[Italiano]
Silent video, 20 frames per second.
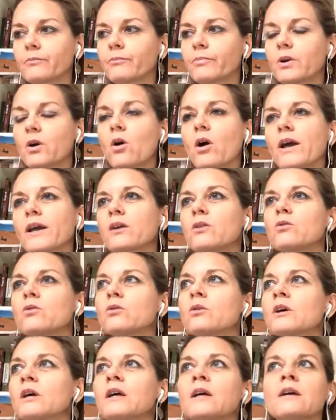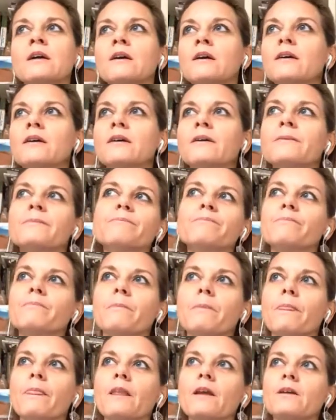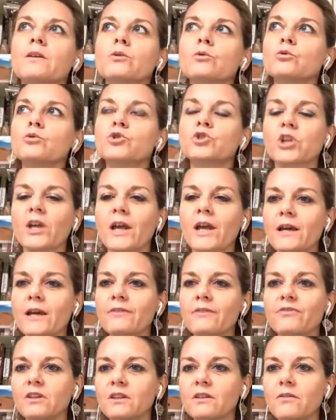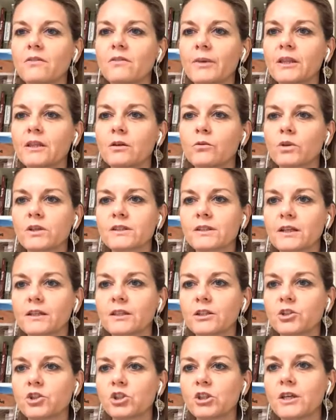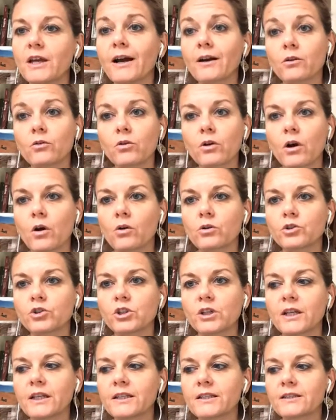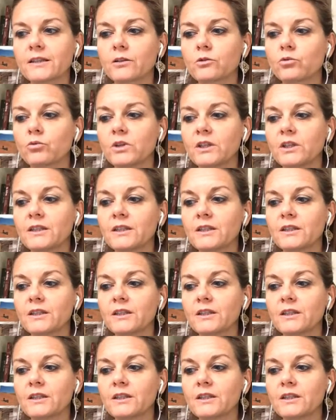Però ecco, eh, ehm, non c'è effettivamente una strategia ancora oggi negli Stati Uniti,